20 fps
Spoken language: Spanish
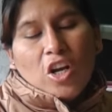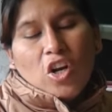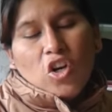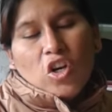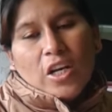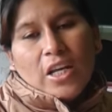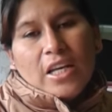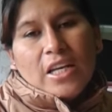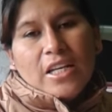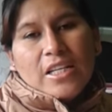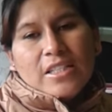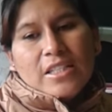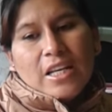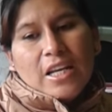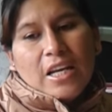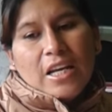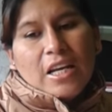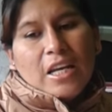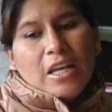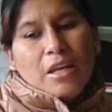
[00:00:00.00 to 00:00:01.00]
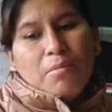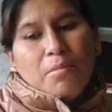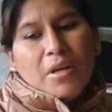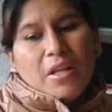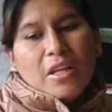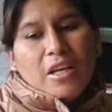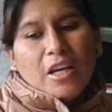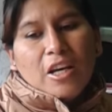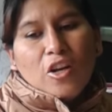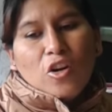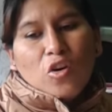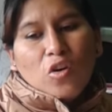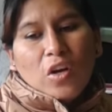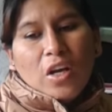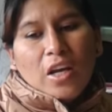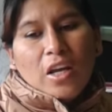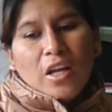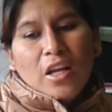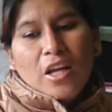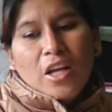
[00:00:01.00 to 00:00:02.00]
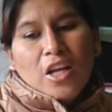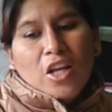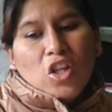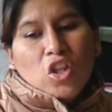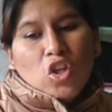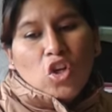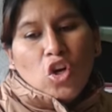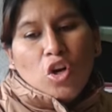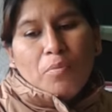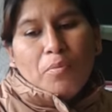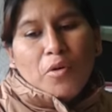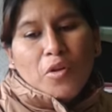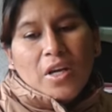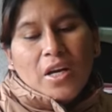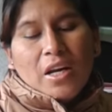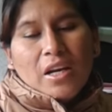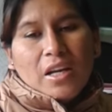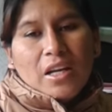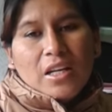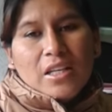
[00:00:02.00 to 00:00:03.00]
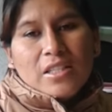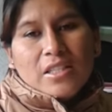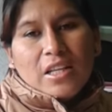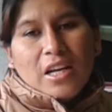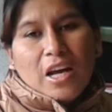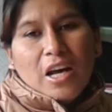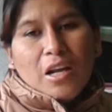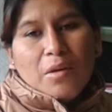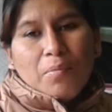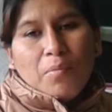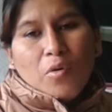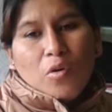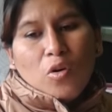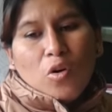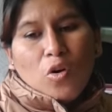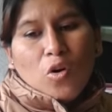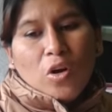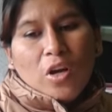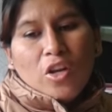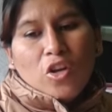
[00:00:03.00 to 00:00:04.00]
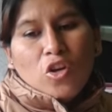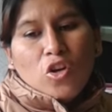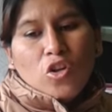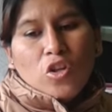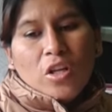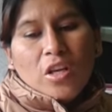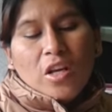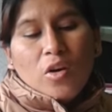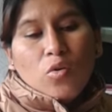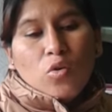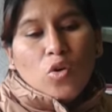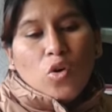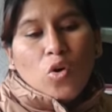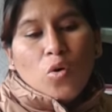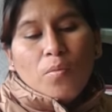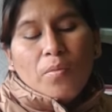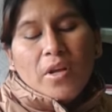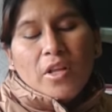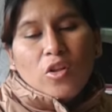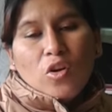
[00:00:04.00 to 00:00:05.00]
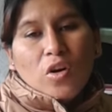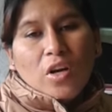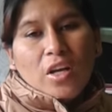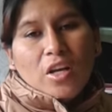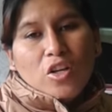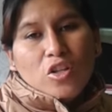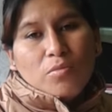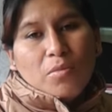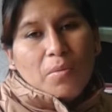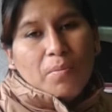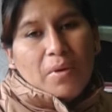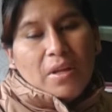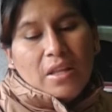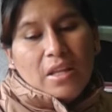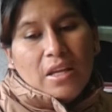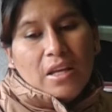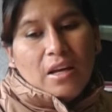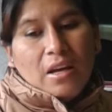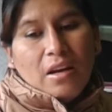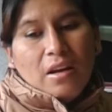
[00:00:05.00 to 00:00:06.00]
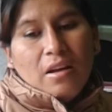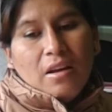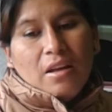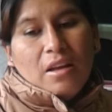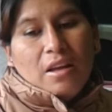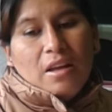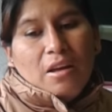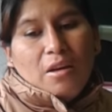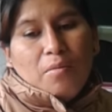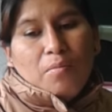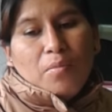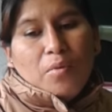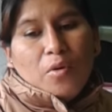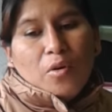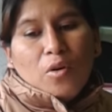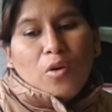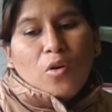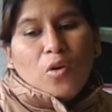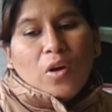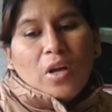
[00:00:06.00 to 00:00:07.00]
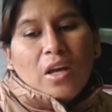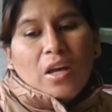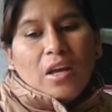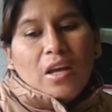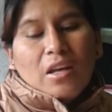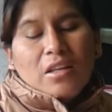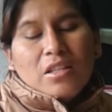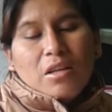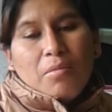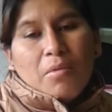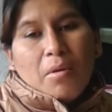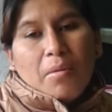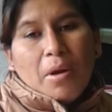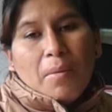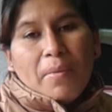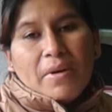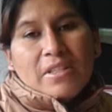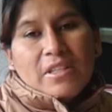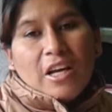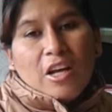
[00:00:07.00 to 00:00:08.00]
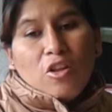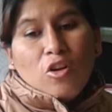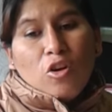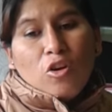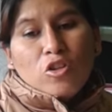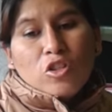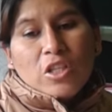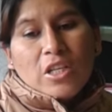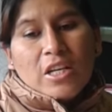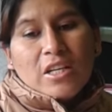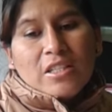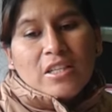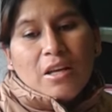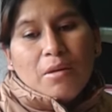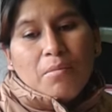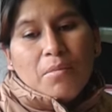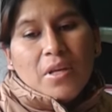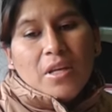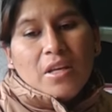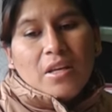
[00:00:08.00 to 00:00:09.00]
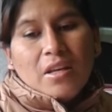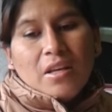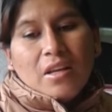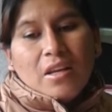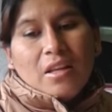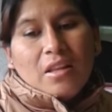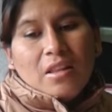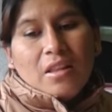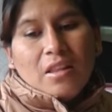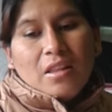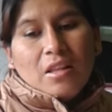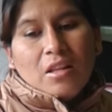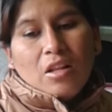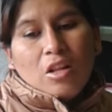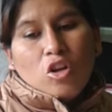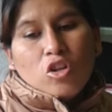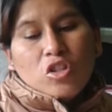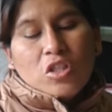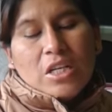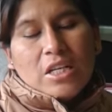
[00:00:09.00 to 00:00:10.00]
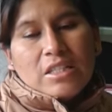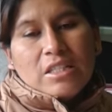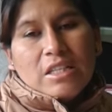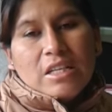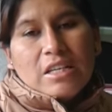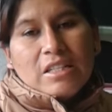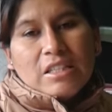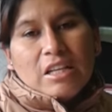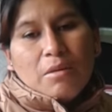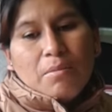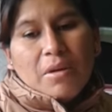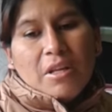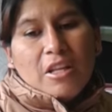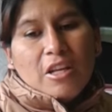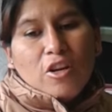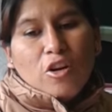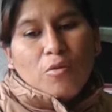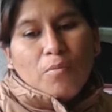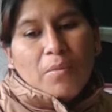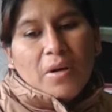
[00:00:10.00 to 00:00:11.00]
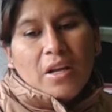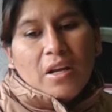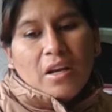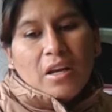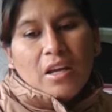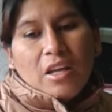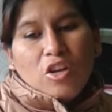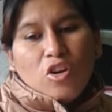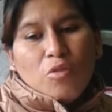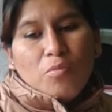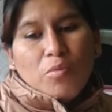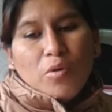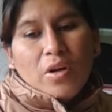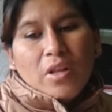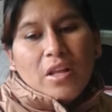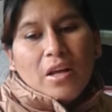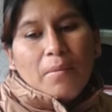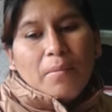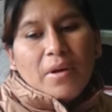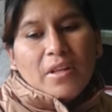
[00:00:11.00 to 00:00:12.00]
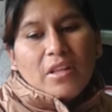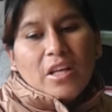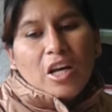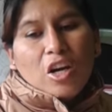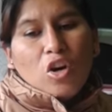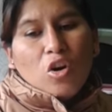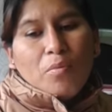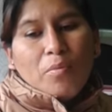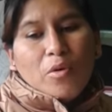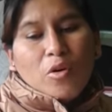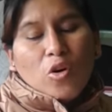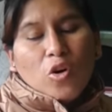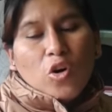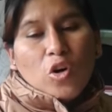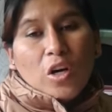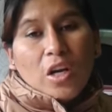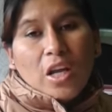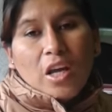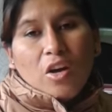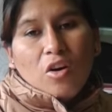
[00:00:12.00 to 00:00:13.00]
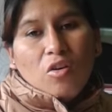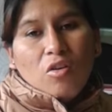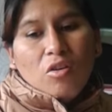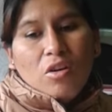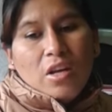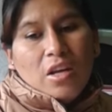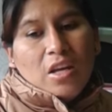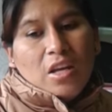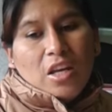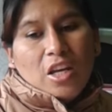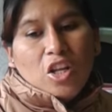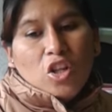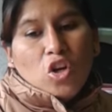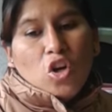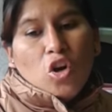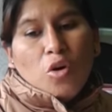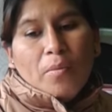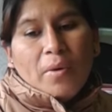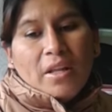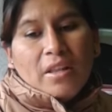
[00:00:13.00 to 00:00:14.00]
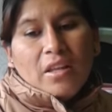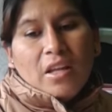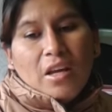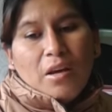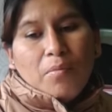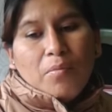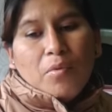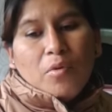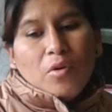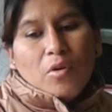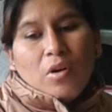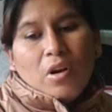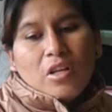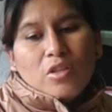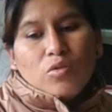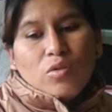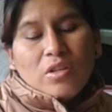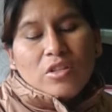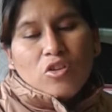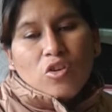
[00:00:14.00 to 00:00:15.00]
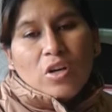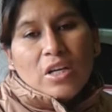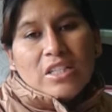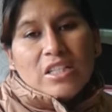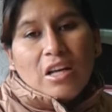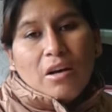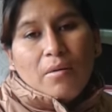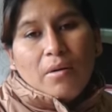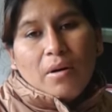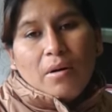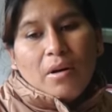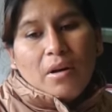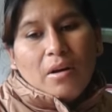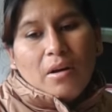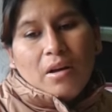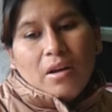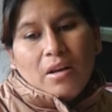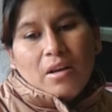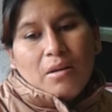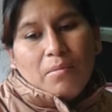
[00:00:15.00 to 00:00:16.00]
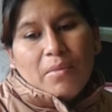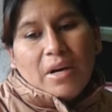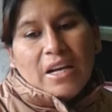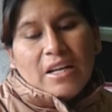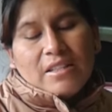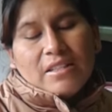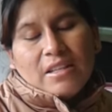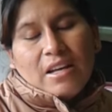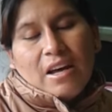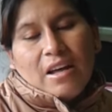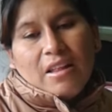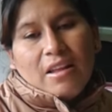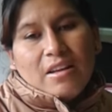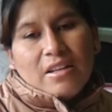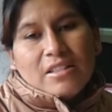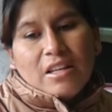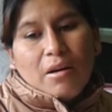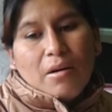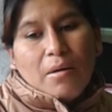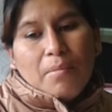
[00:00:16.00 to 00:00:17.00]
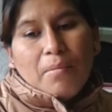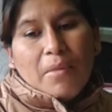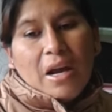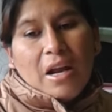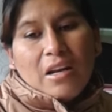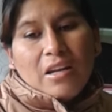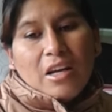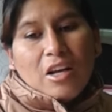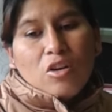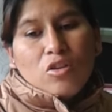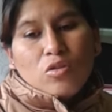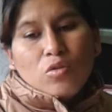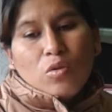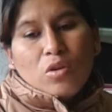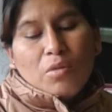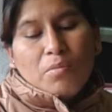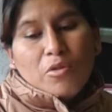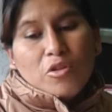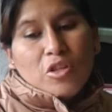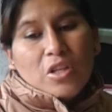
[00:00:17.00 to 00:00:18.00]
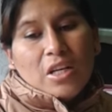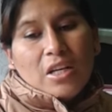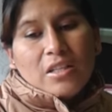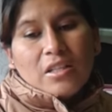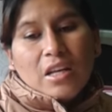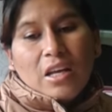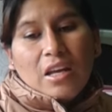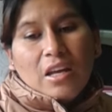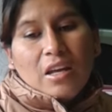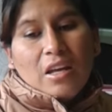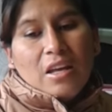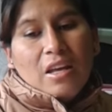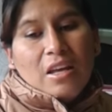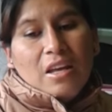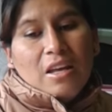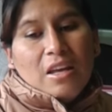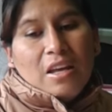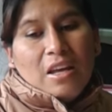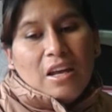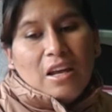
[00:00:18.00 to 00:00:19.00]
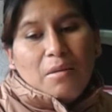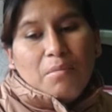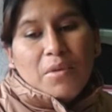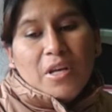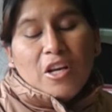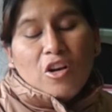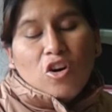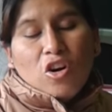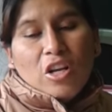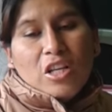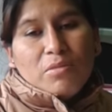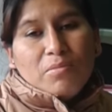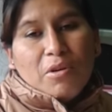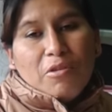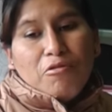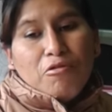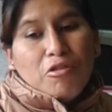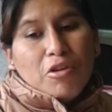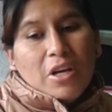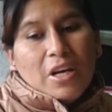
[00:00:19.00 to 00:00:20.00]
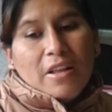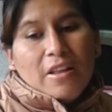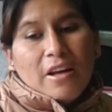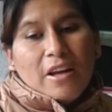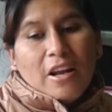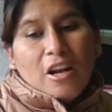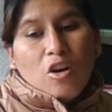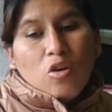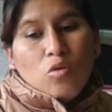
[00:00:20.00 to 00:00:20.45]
que lo registren y me dijeron que no lo podía registrar por lo que yo no tenía un documento que ellos me pedían. Por lo que se me había pasado los días a mí, mm, los 10 días que me dieron para que yo pueda mandarlo por correo y no lo mandé por la situación que estaba embarazada y estaba mal ya los últimos días que el miércoles me fui a dar a